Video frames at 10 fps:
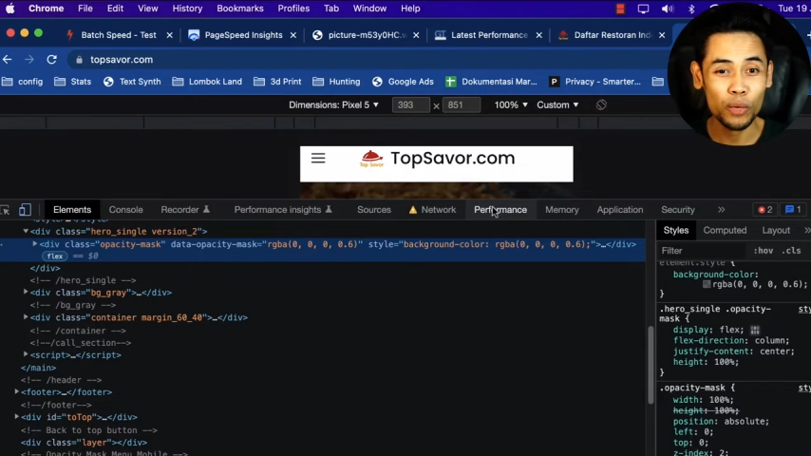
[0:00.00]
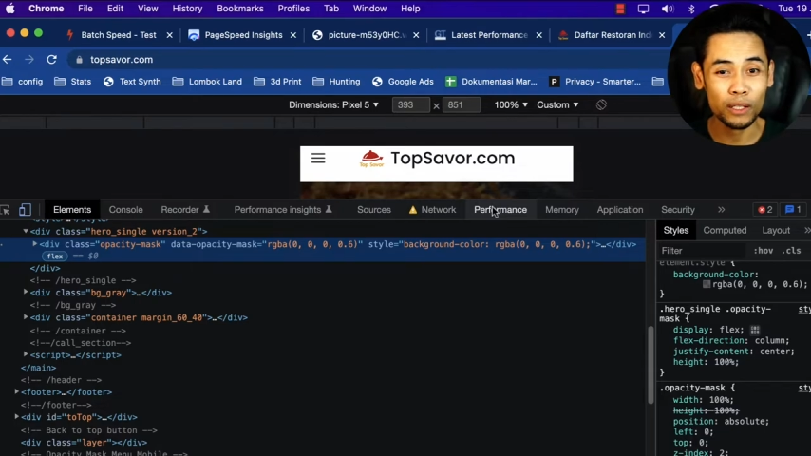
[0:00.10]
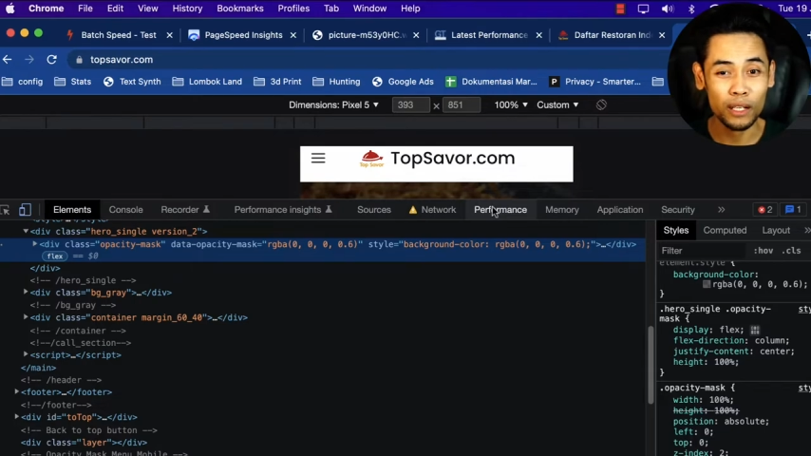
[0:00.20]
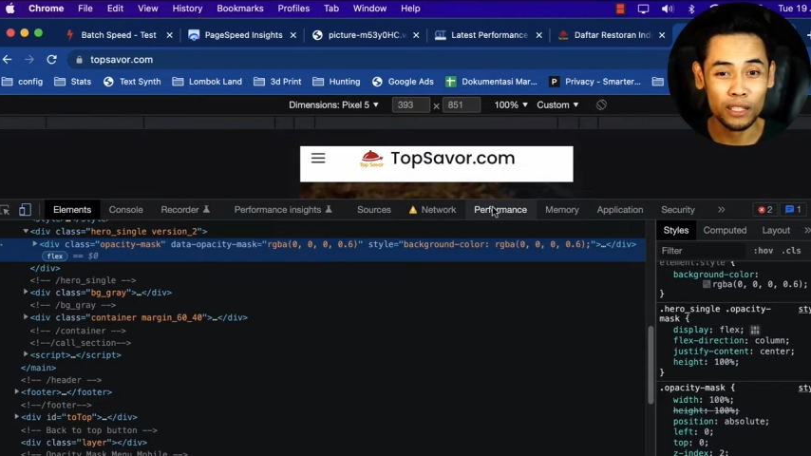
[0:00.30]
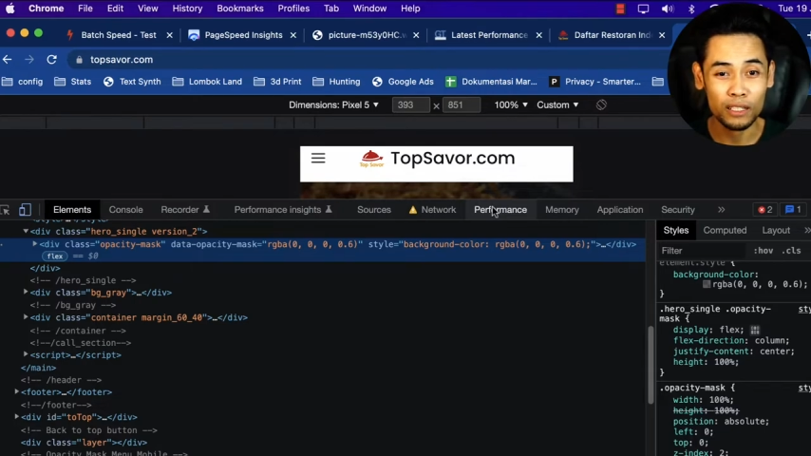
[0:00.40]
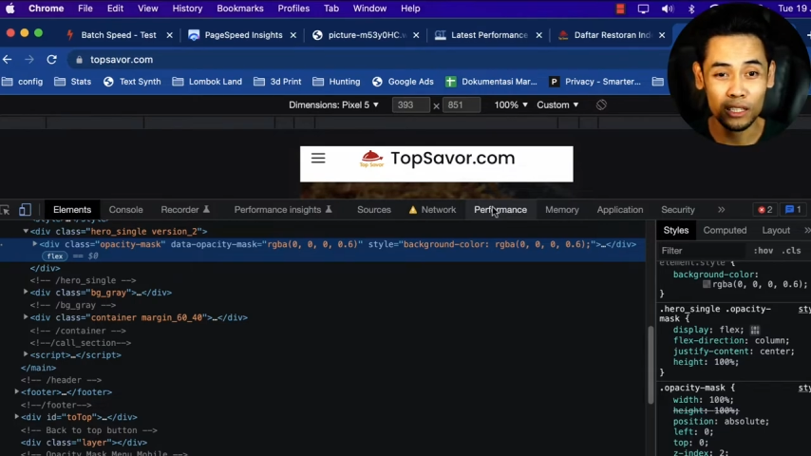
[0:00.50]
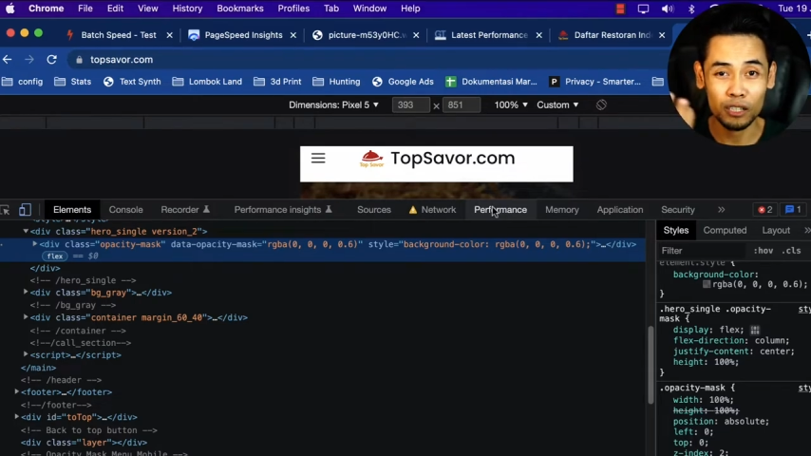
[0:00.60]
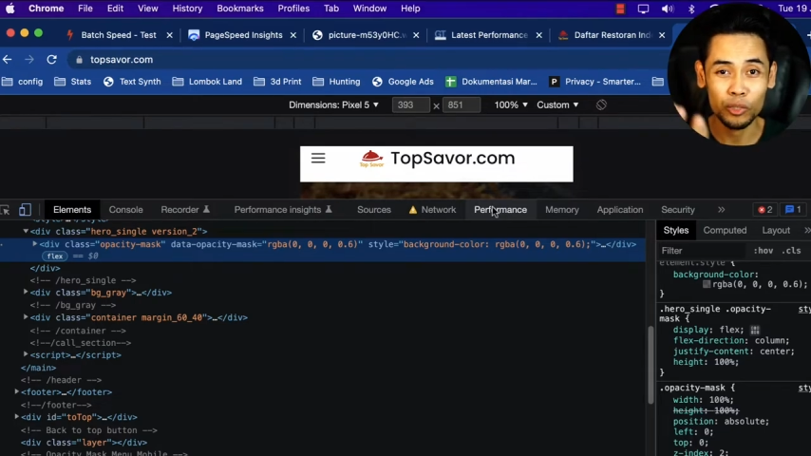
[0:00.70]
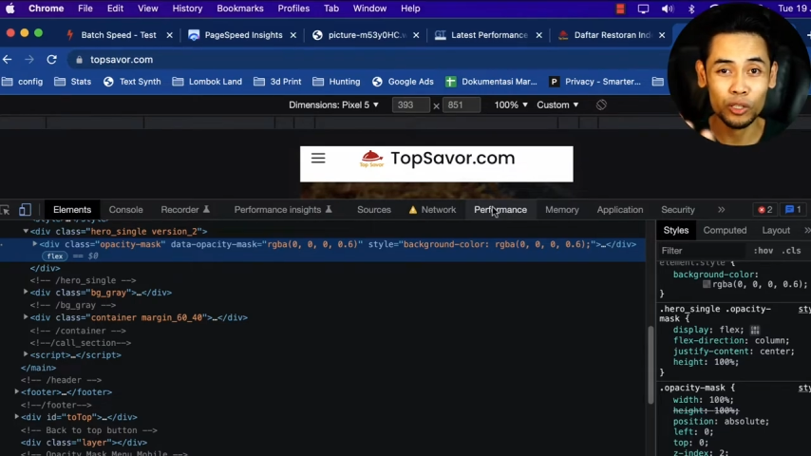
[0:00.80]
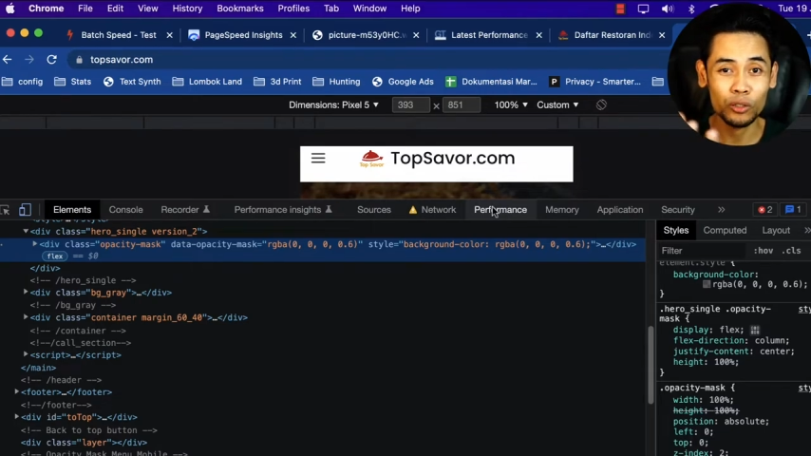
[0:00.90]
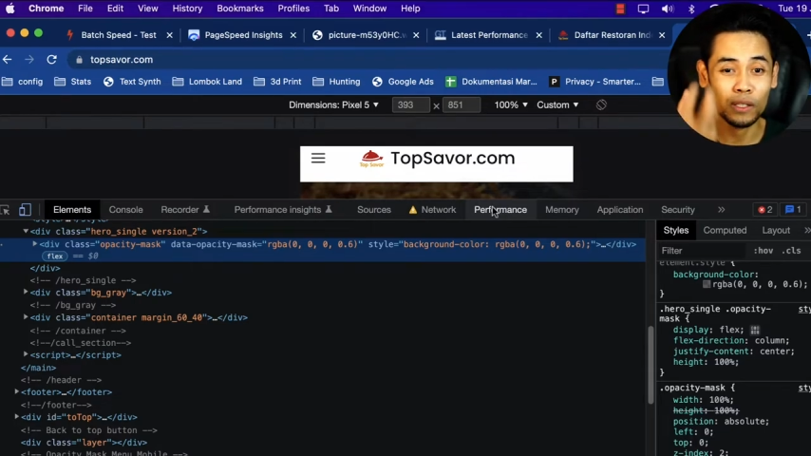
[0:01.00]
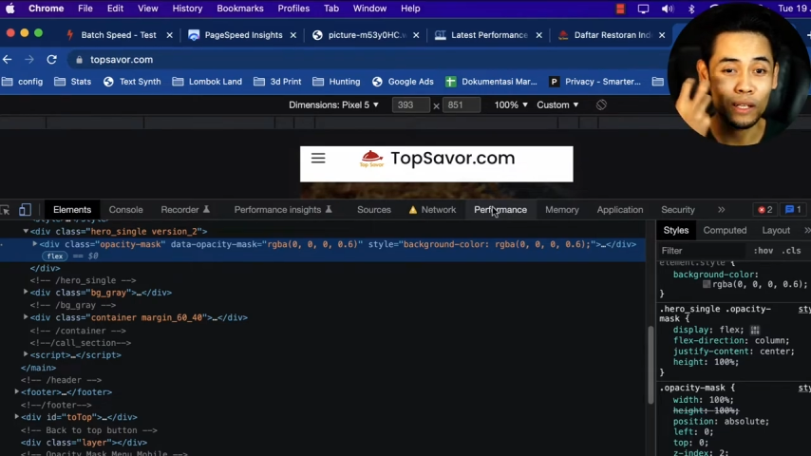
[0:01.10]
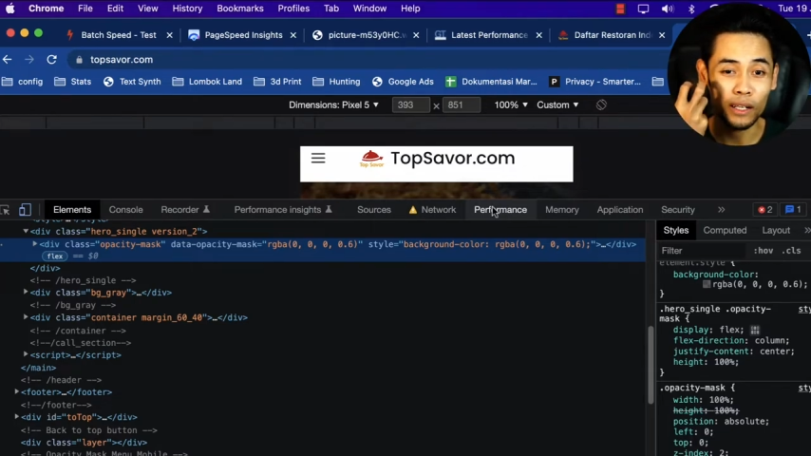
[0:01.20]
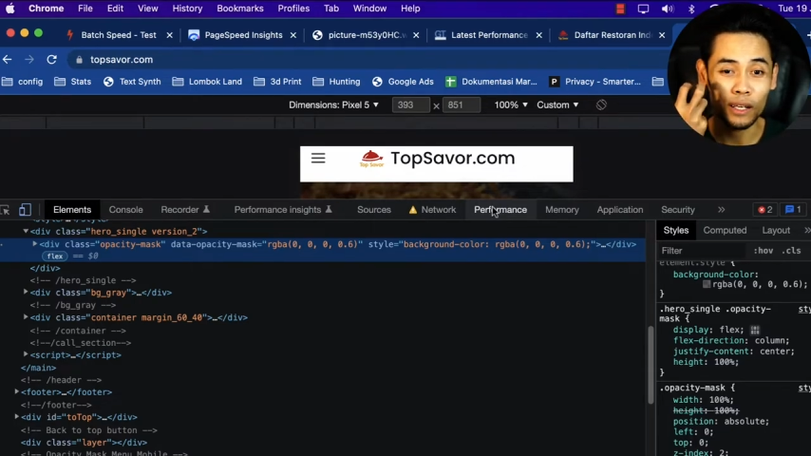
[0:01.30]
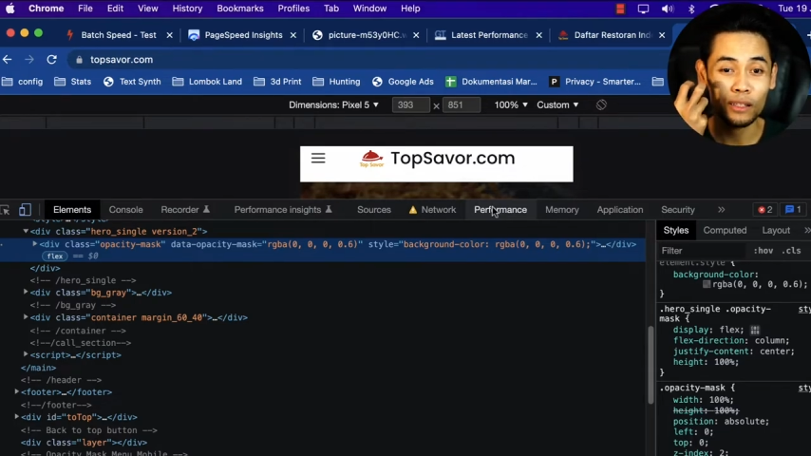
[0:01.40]
hanya saja begitu kita
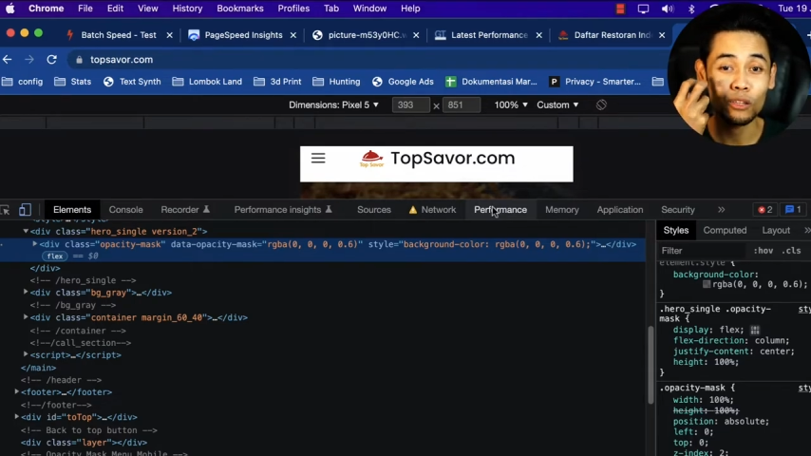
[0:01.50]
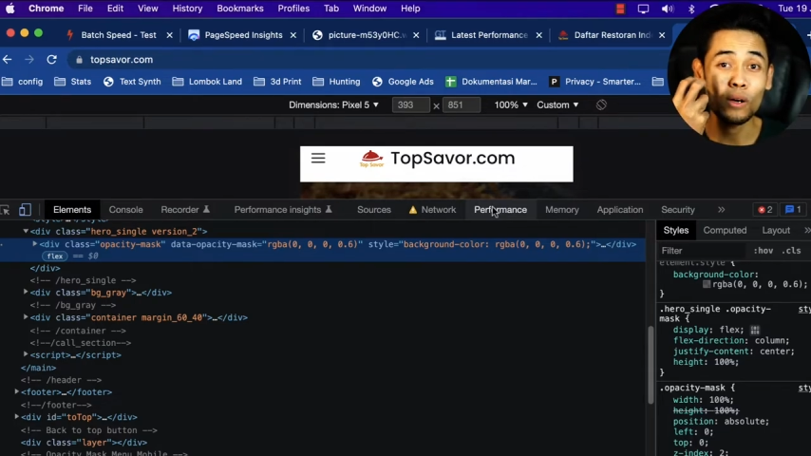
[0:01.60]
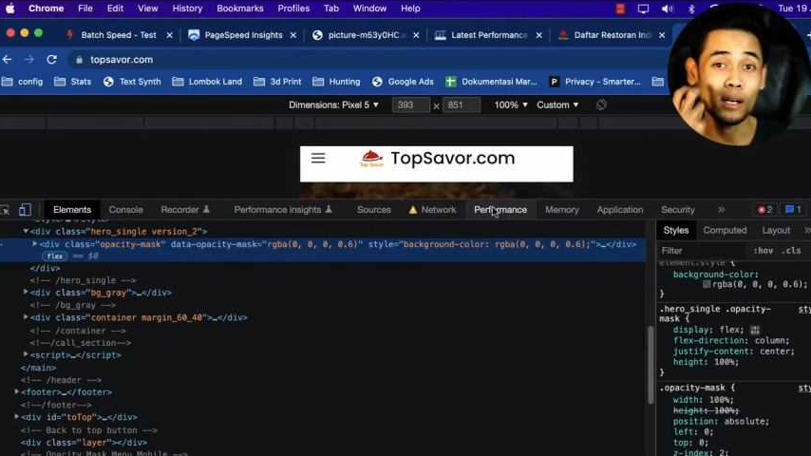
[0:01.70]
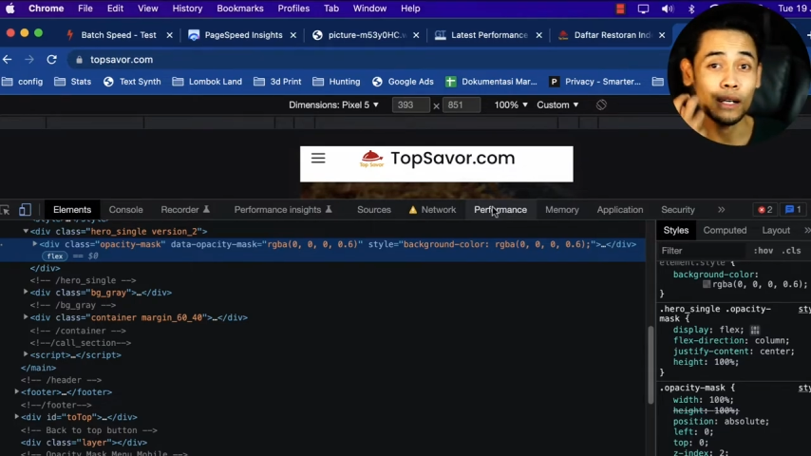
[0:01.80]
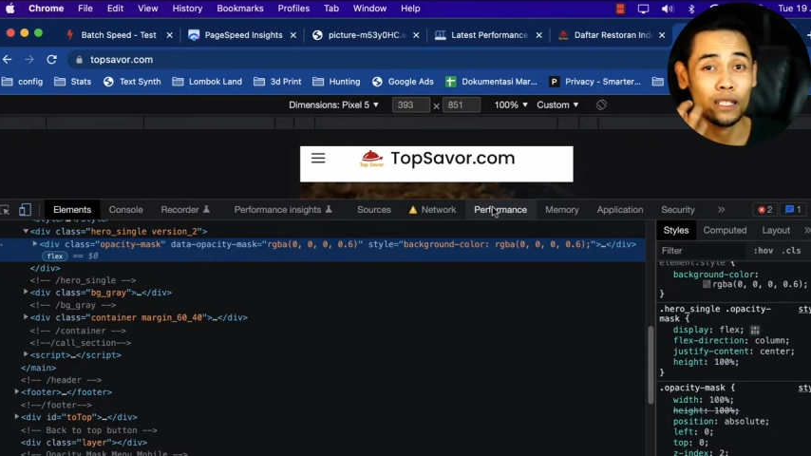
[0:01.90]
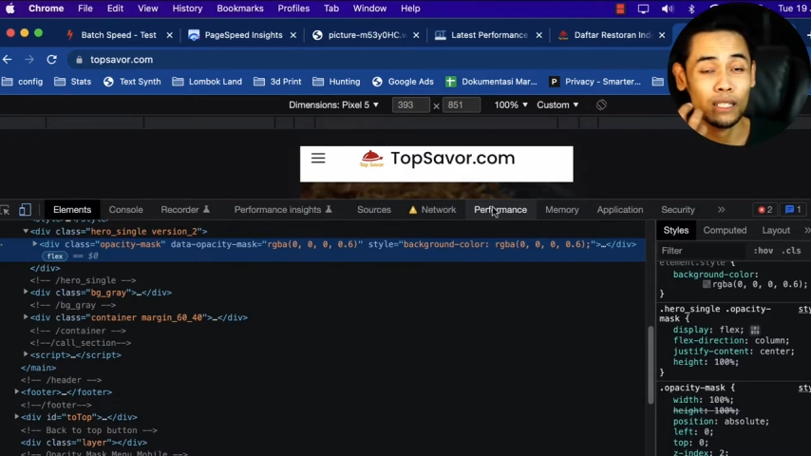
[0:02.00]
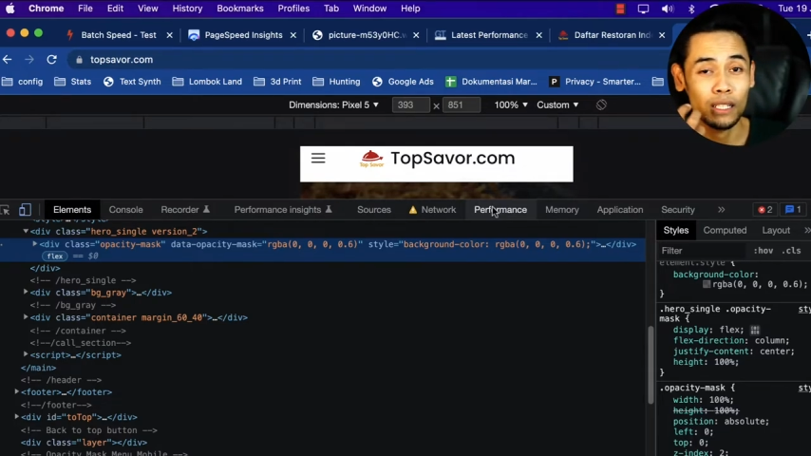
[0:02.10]
lihat itu agak kecil.